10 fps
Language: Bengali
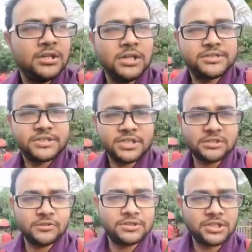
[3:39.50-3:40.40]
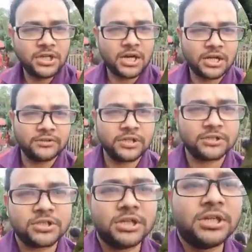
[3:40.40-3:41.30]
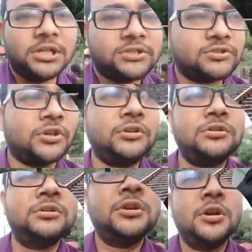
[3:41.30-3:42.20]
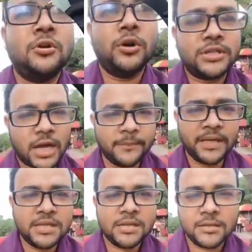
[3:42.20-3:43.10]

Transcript: রেল স্টেশন রয়েছে আর ওদিকে হচ্ছে রেলগেট চলো ওই সামনেই